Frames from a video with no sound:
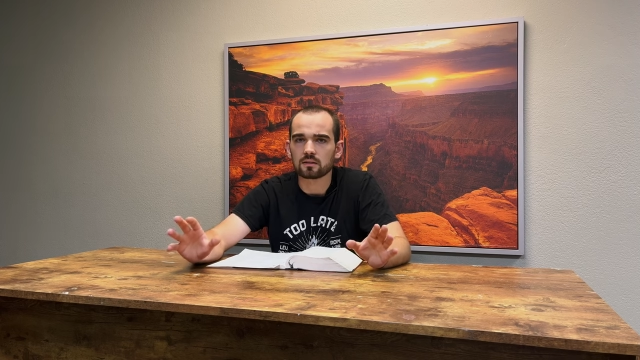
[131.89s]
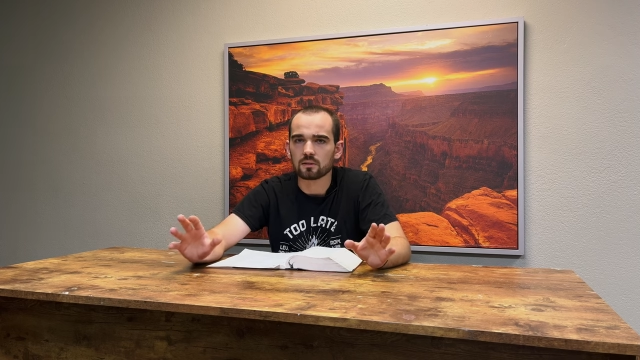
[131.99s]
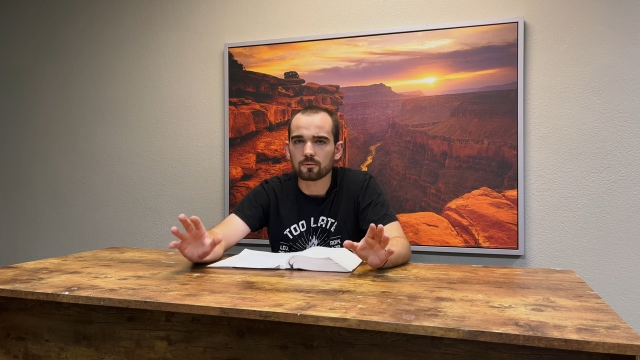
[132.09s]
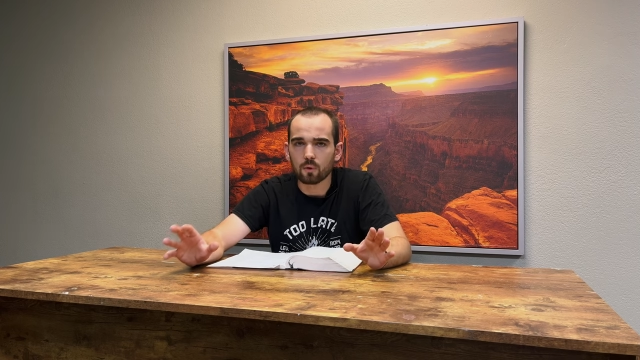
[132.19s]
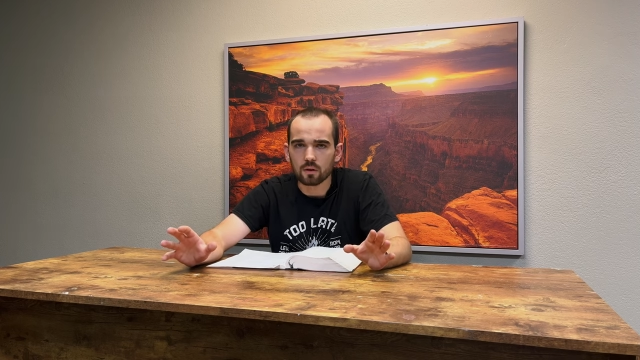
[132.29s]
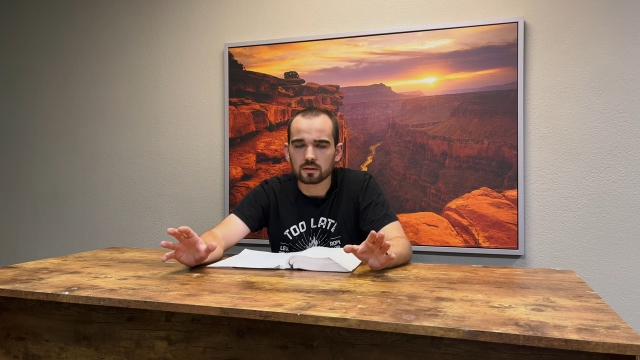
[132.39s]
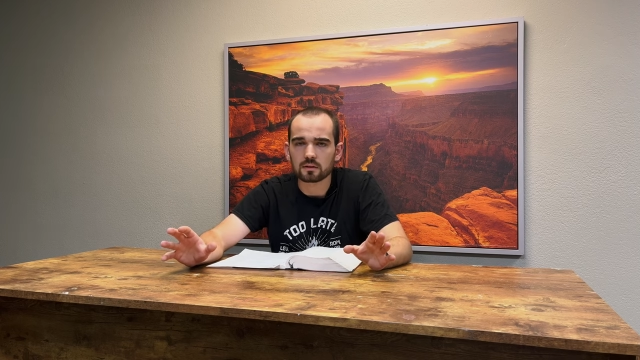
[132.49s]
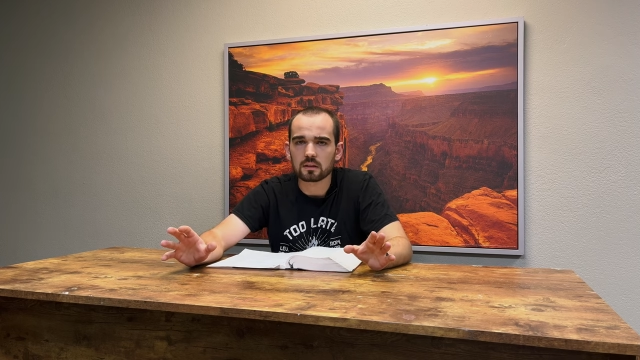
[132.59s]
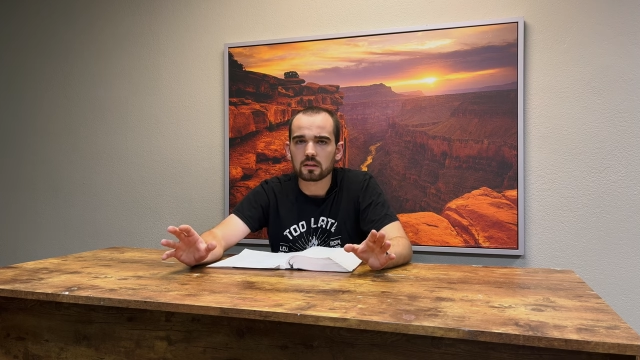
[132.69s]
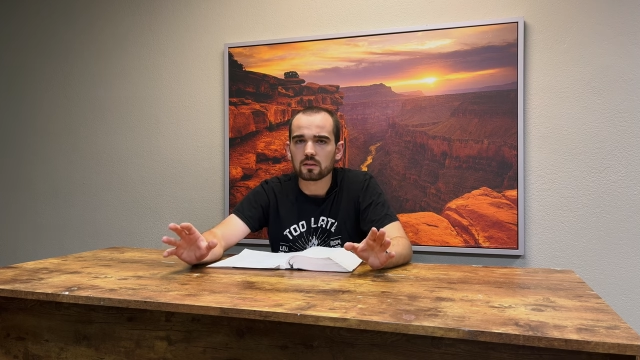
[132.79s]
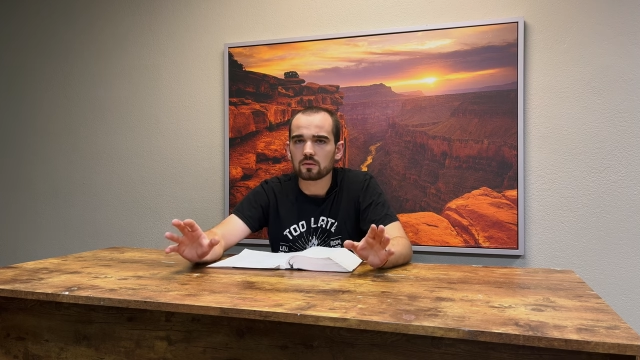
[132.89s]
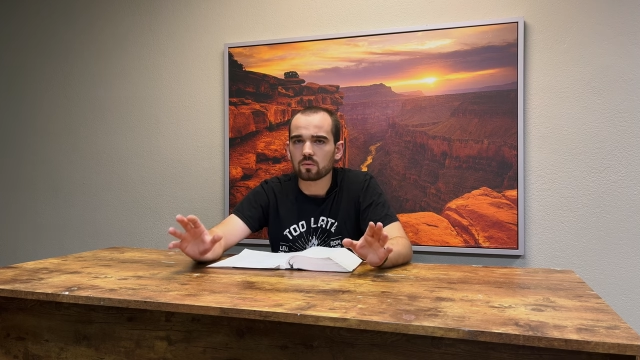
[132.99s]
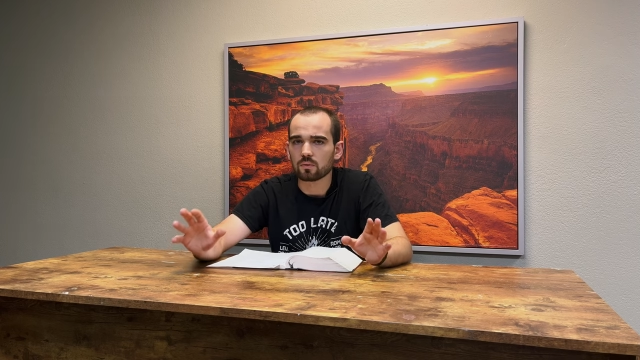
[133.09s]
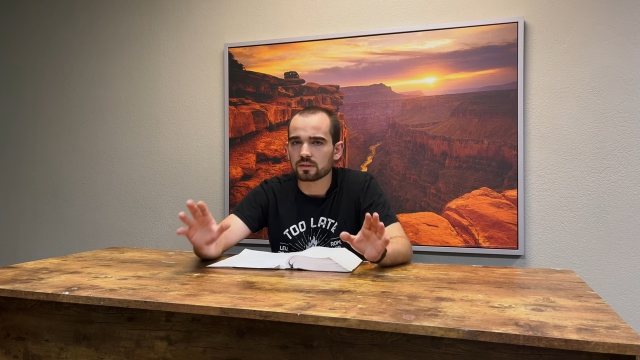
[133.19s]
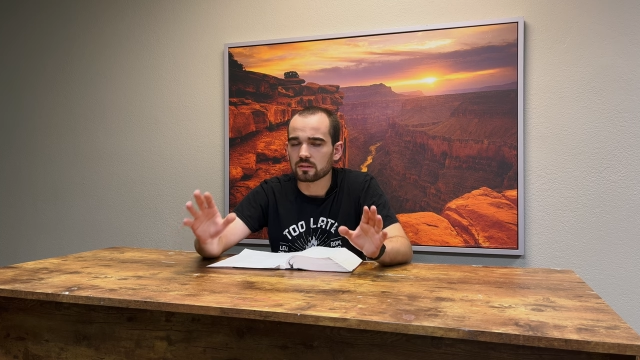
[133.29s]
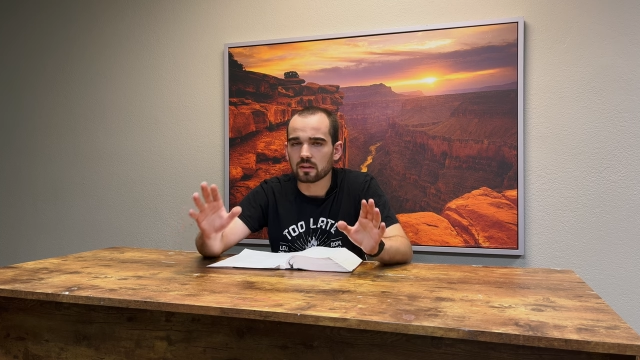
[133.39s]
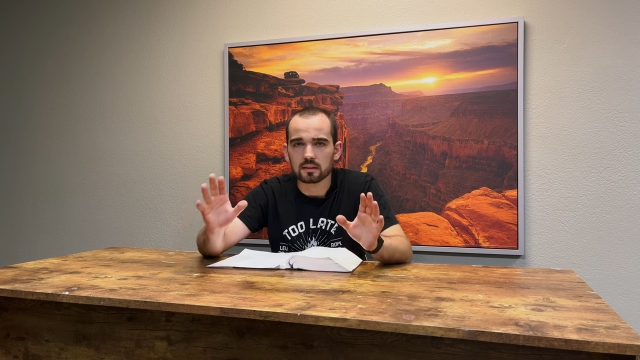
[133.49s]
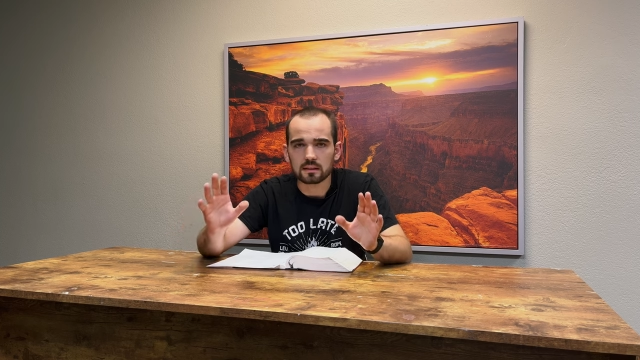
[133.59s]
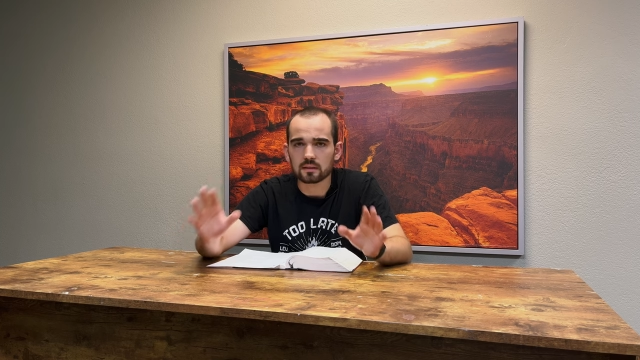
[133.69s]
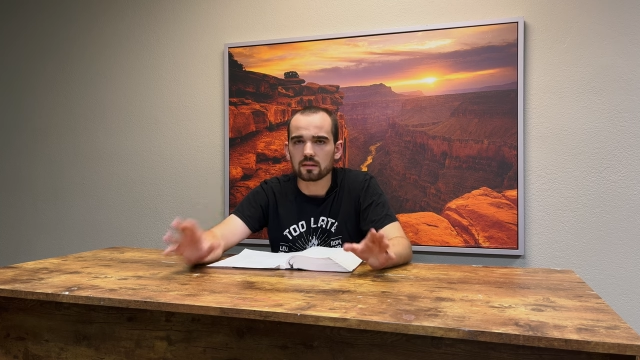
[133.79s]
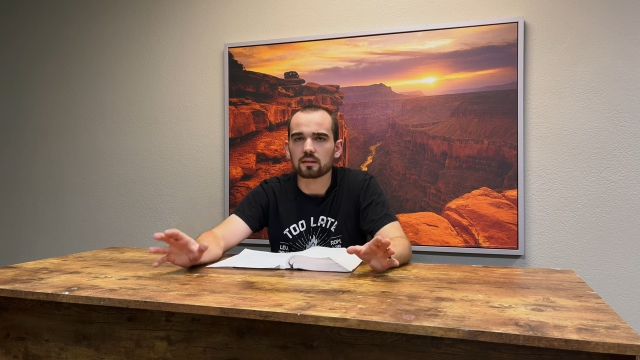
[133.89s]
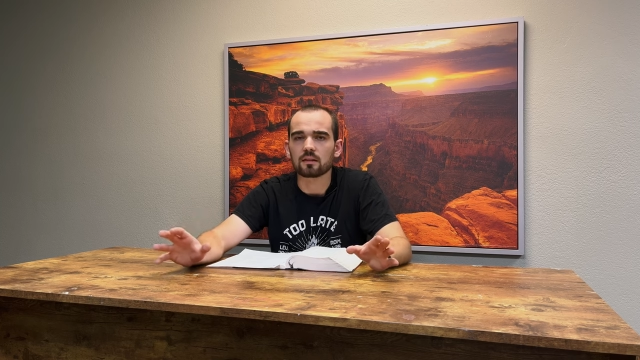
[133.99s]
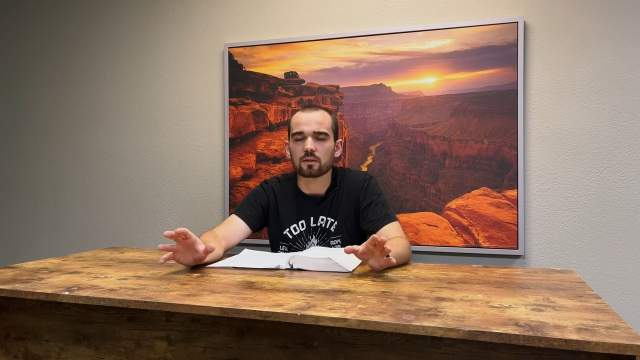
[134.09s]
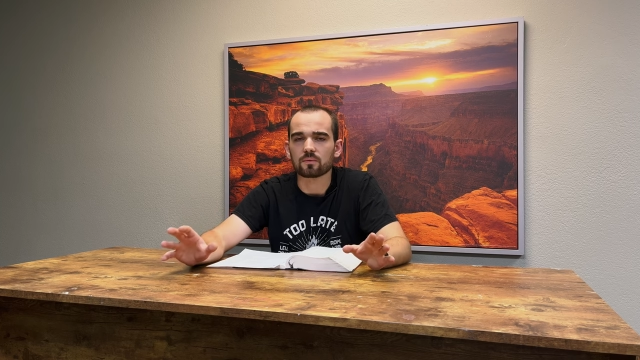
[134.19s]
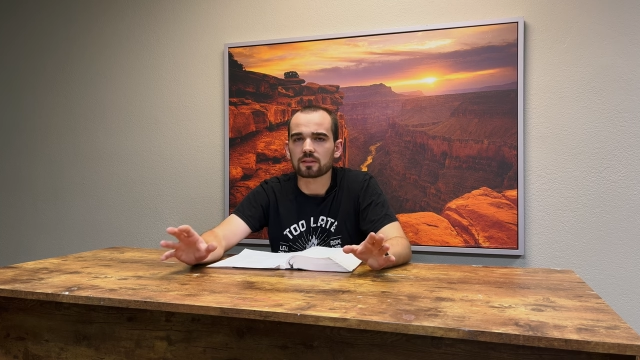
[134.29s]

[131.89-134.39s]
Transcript: gefolgt und sind nach Israel gegangen.